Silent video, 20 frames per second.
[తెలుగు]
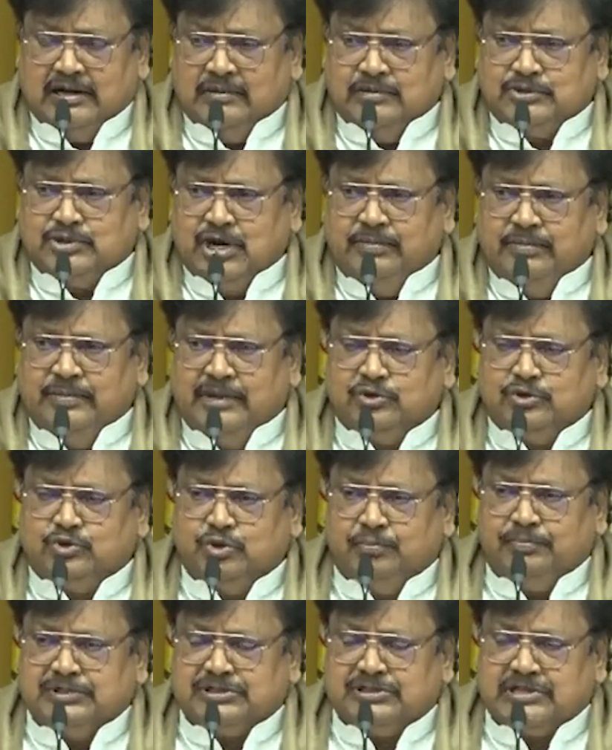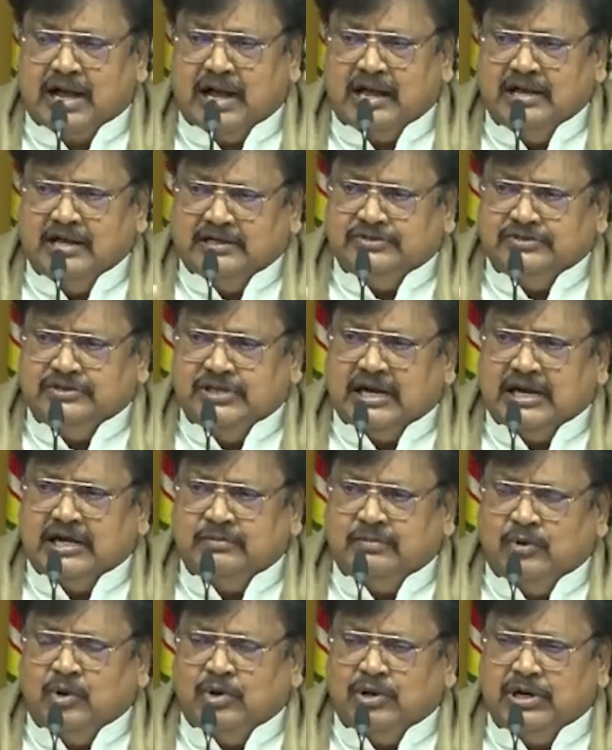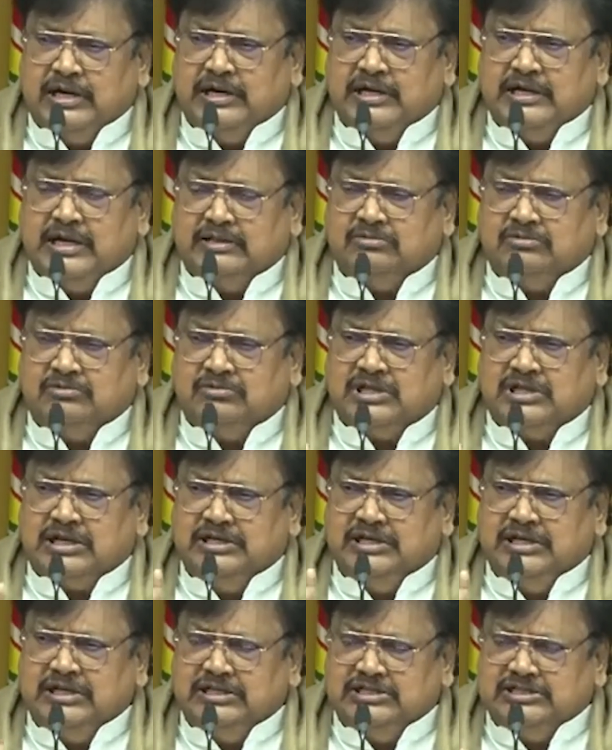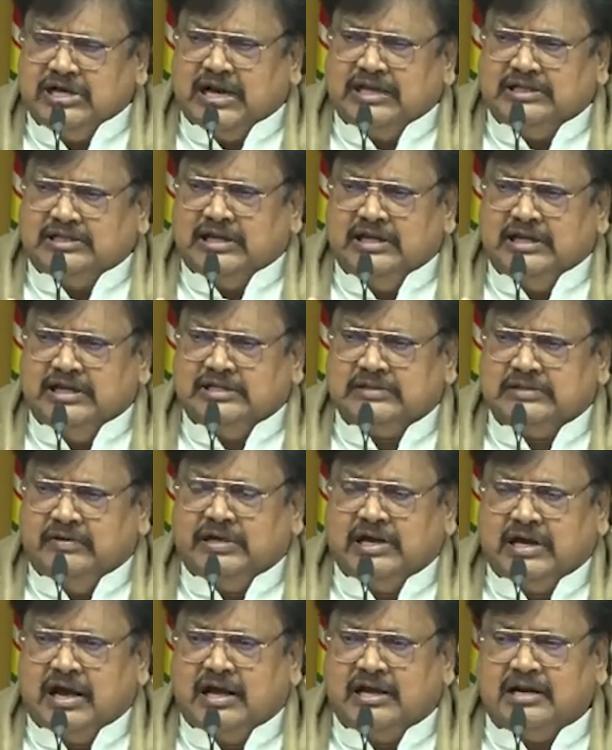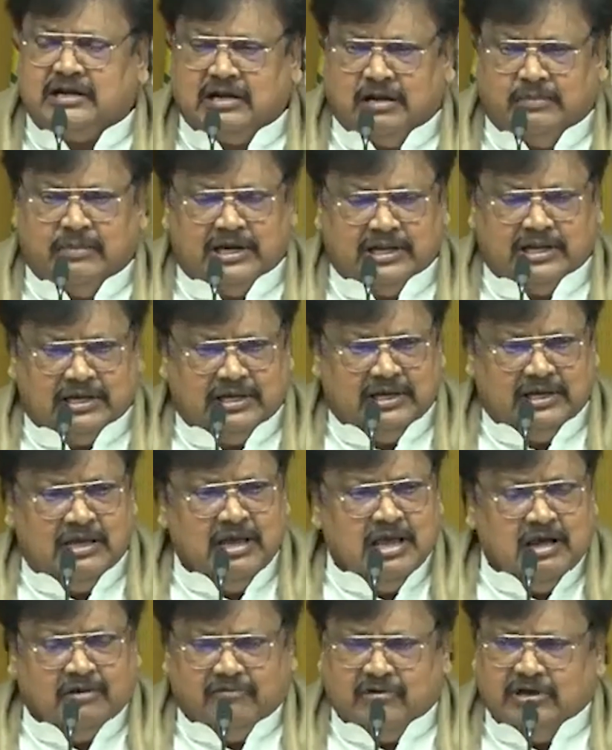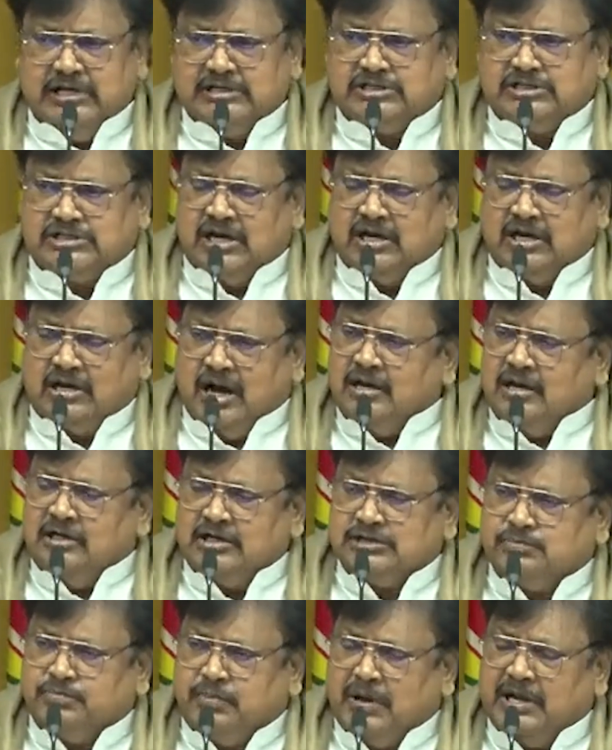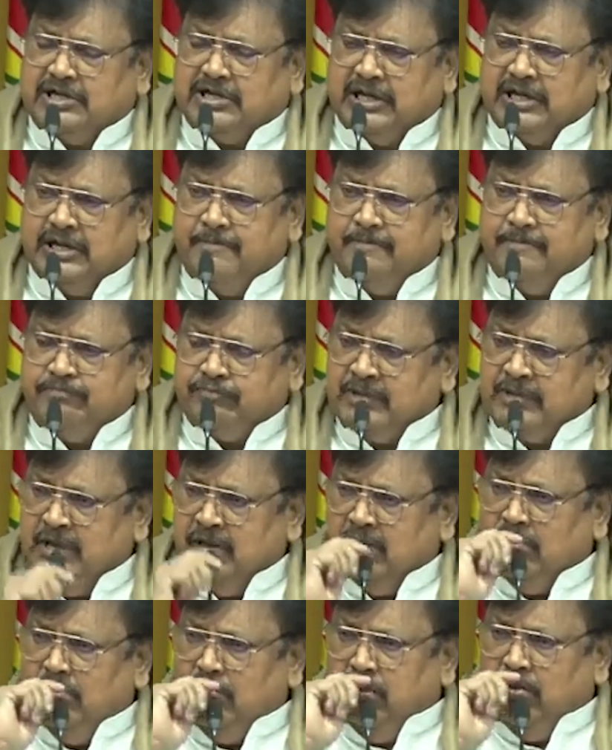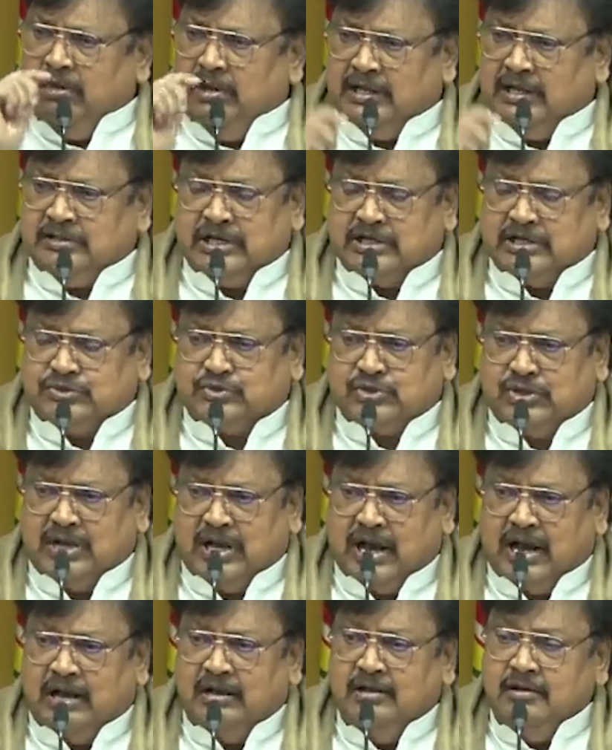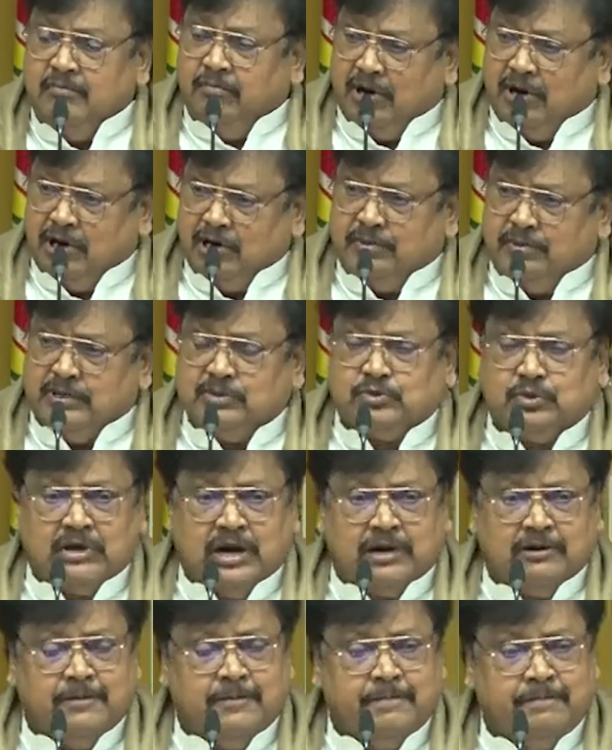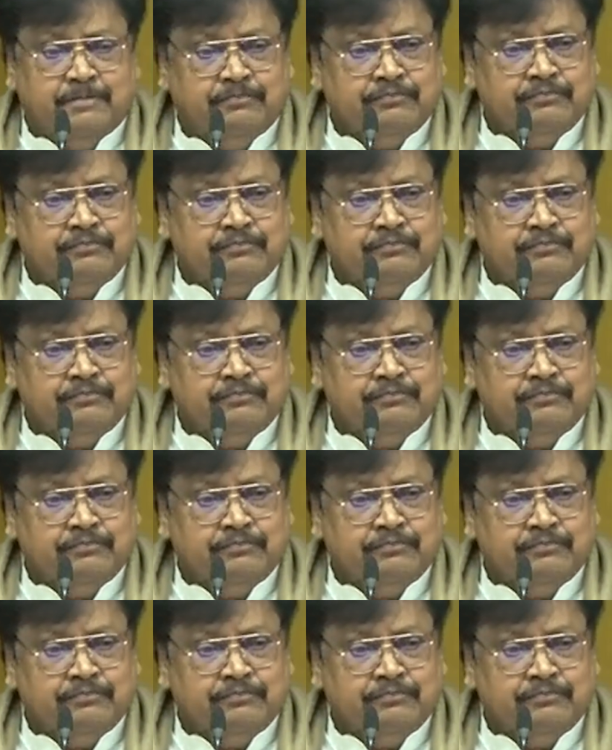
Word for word: నిమిషం మీకు చూపిస్తా జగన్మోహన్ రెడ్డి ఎంత నీచాతి నీచమైన కార్యక్రమాలకి వైఎస్ఆర్ కాంగ్రెస్ పార్టీ అధ్యక్షుడిగా పాల్పడుతున్నాడు